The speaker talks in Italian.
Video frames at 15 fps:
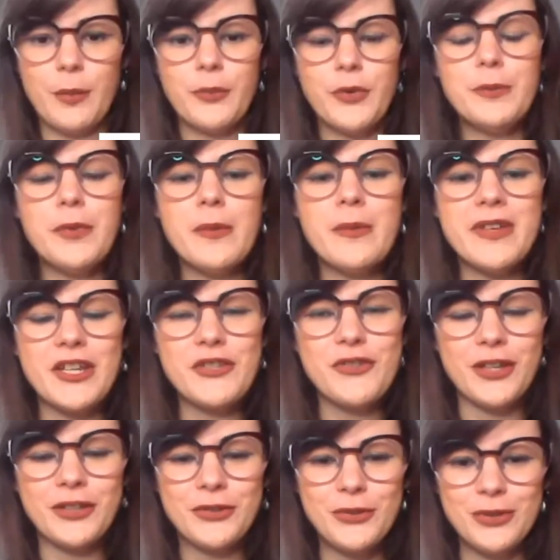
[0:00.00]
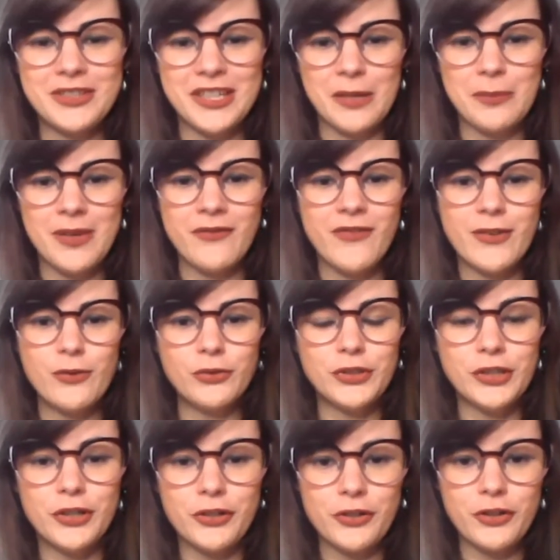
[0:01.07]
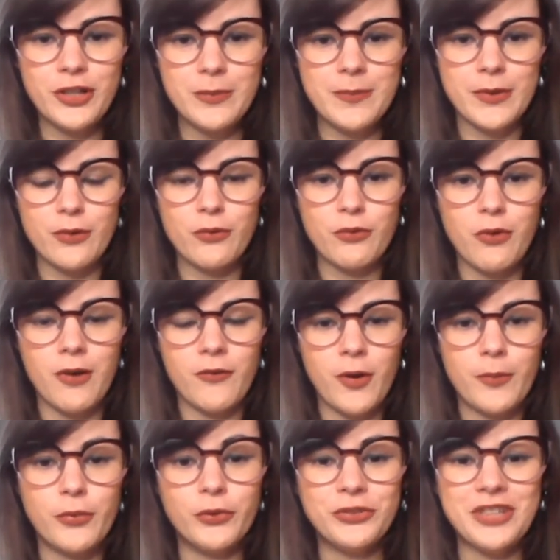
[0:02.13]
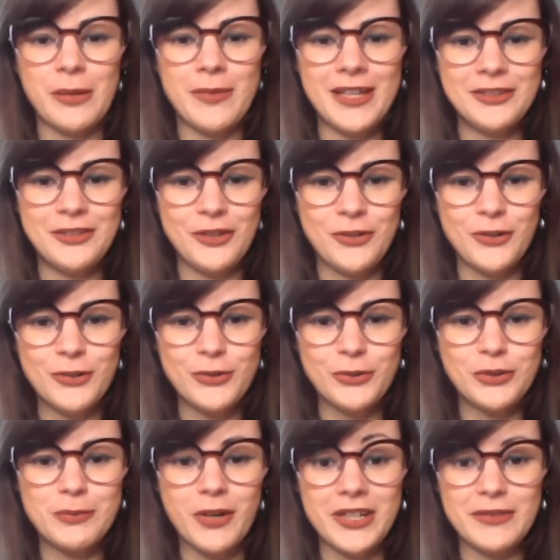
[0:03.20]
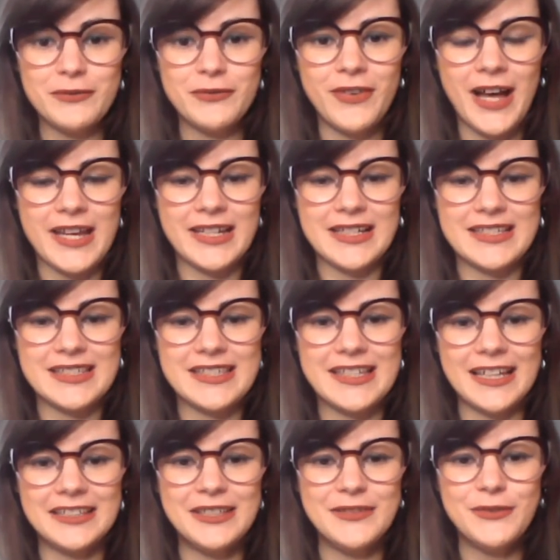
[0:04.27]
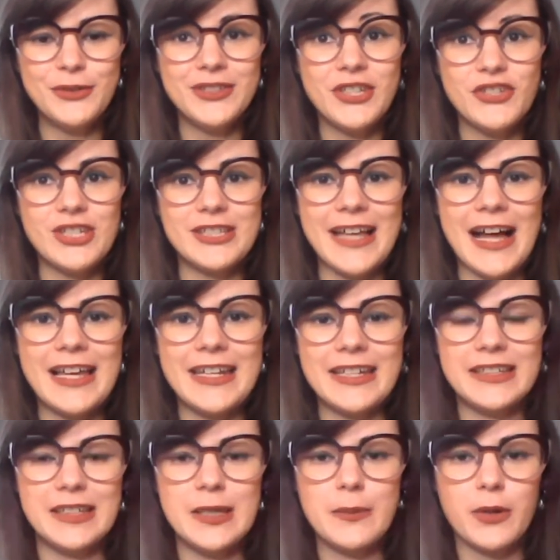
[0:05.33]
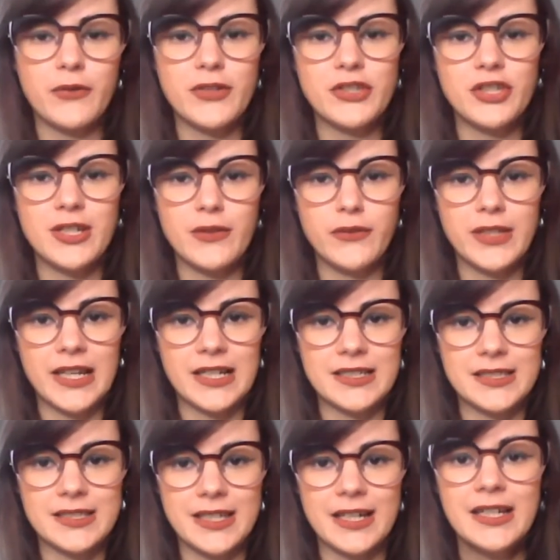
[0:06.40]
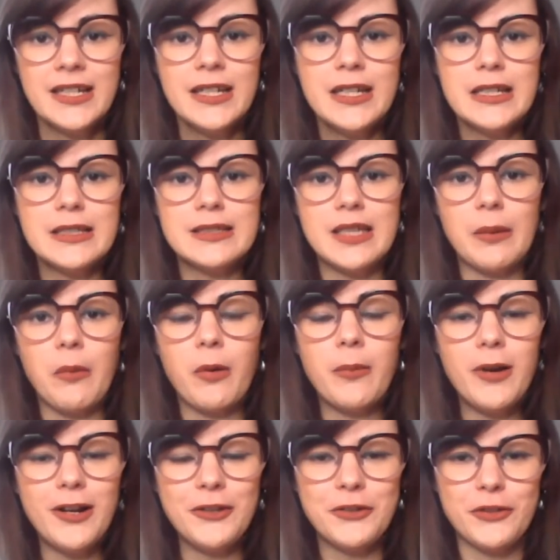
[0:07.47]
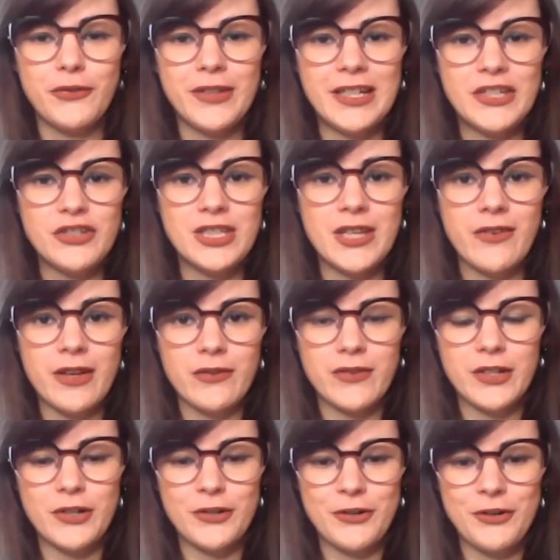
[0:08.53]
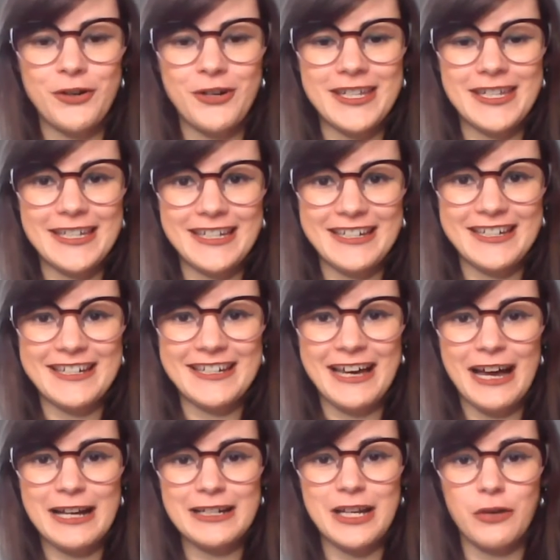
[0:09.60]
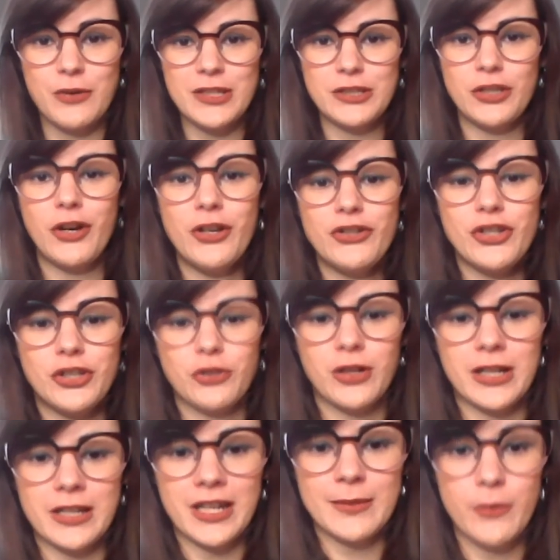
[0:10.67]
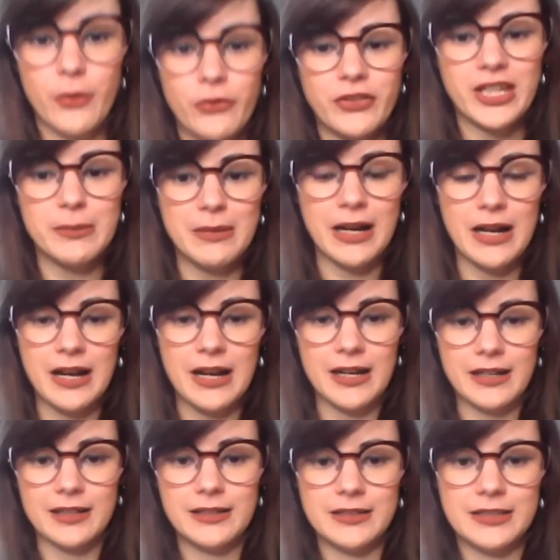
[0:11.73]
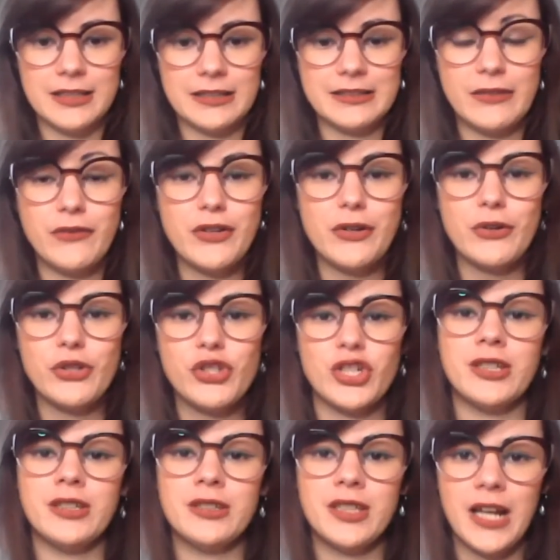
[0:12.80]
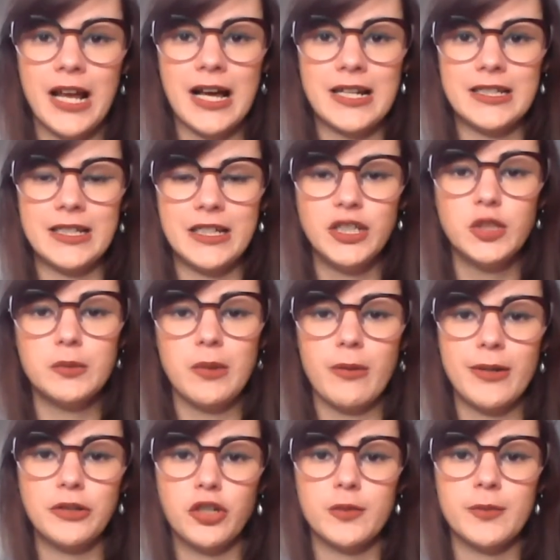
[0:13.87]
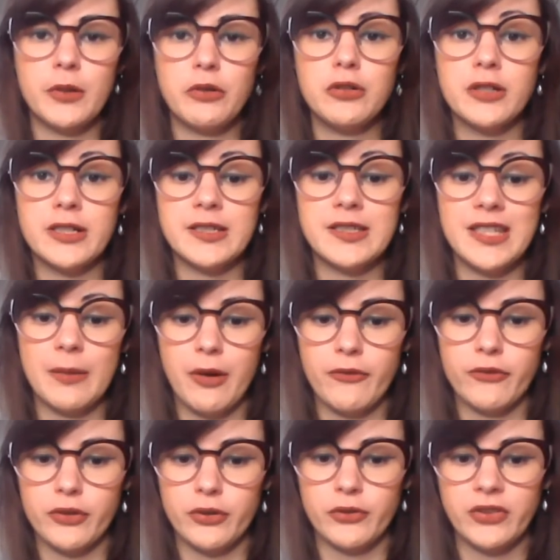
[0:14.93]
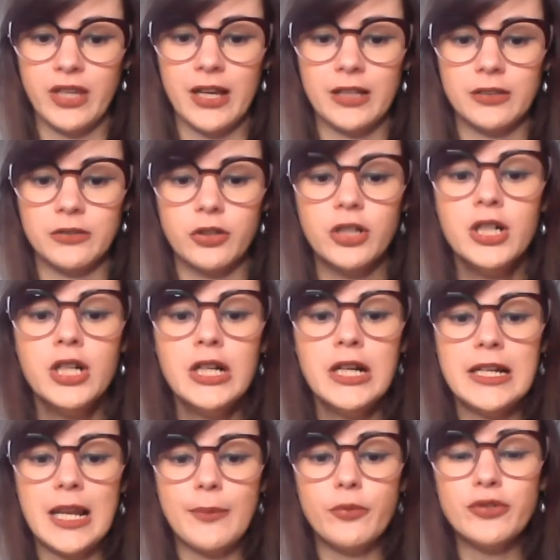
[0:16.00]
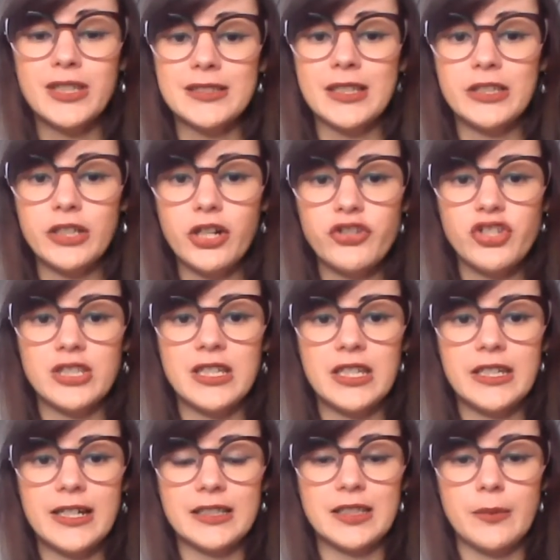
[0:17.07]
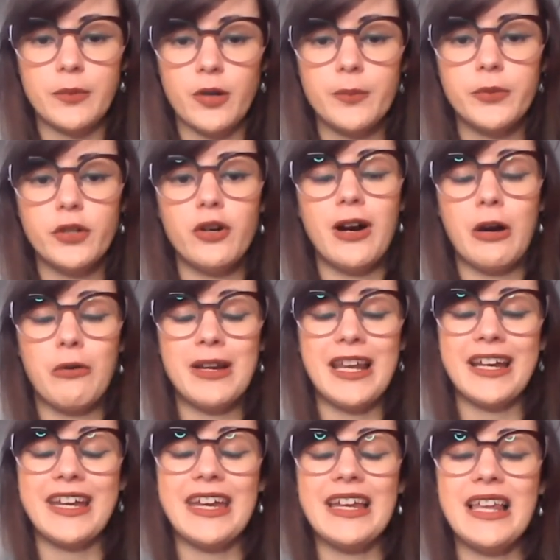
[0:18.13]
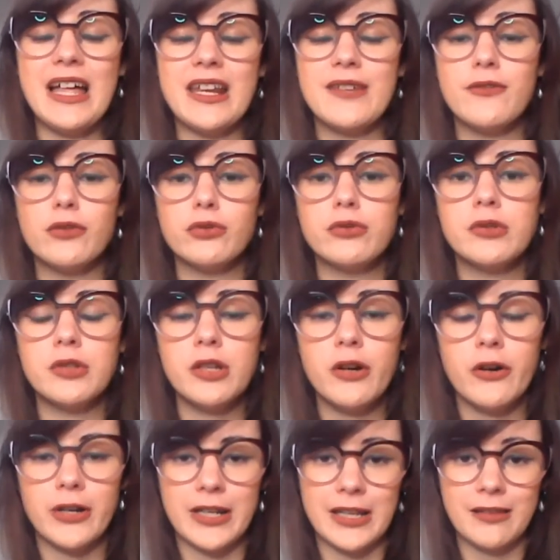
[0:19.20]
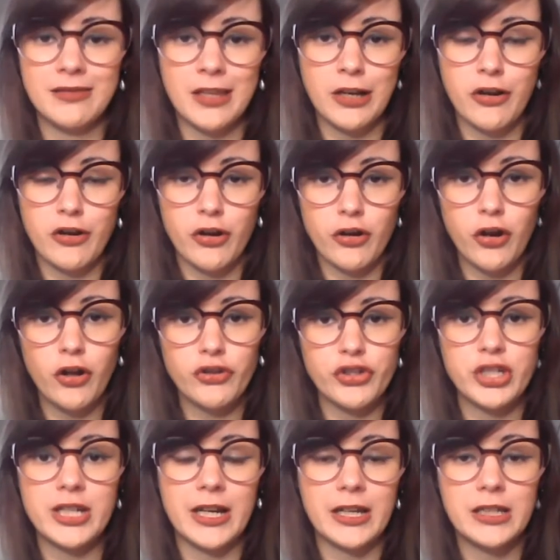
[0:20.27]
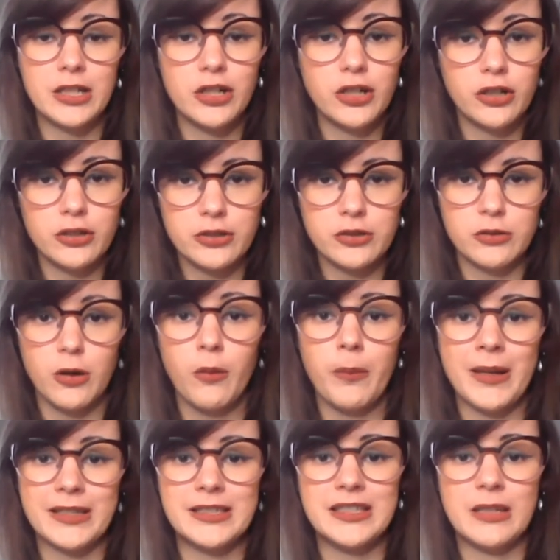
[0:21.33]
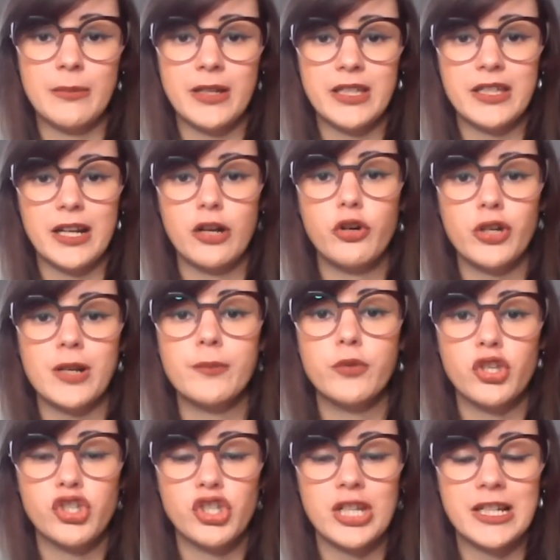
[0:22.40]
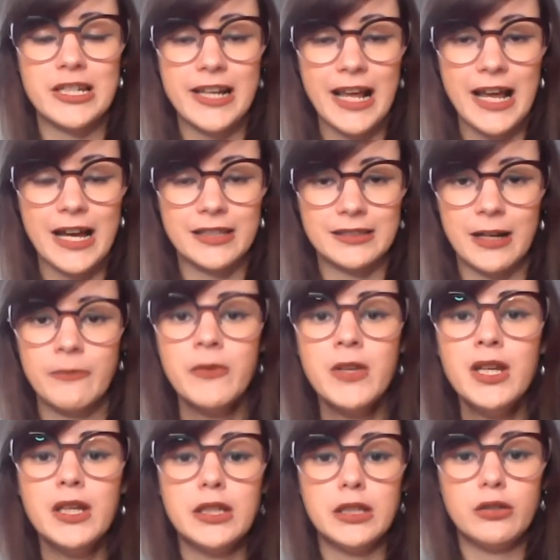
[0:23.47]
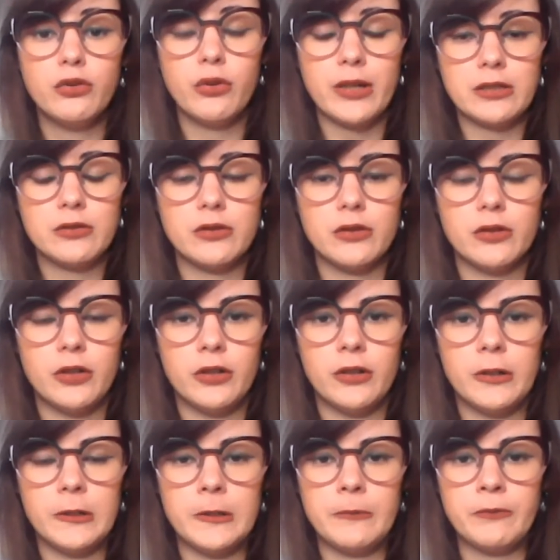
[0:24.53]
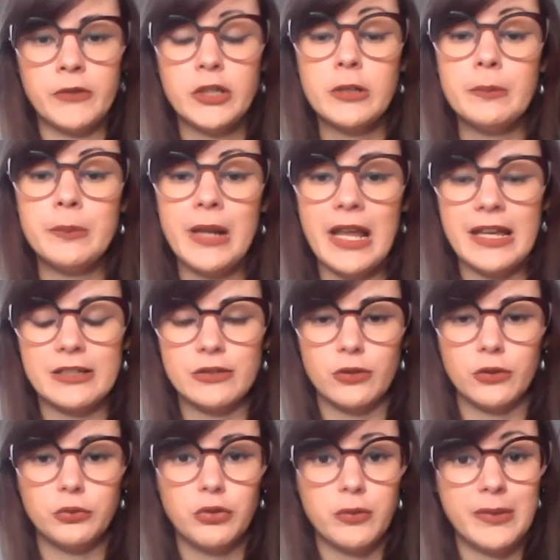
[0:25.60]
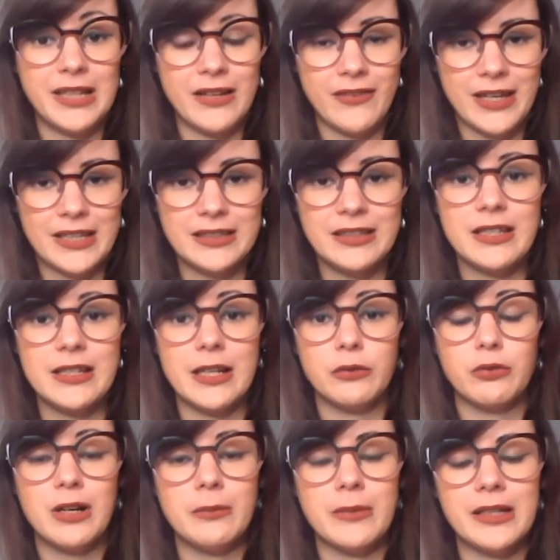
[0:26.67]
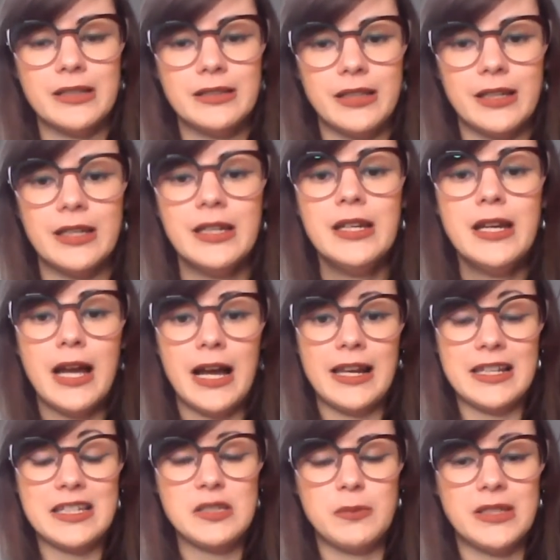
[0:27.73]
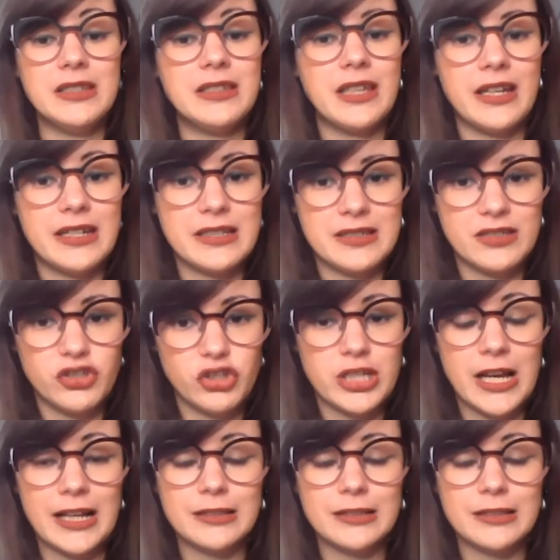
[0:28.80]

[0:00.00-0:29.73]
Buon pomeriggio a tutti e benvenuti con noi per un nuovo appuntamento col Good Morning Finance, la TV digitale di Professione Finanza. Siamo molto felici di avervi con noi eh, anche quest'oggi, toccheremo un tema eh, davvero centrale in un momento come quello che stiamo affrontando. La puntata di oggi è dedicata proprio a quella che è la rivoluzione tecnologica in corso, partita in maniera ancora più accelerata in questo um, complesso 2020 e naturalmente alla spinta ESG.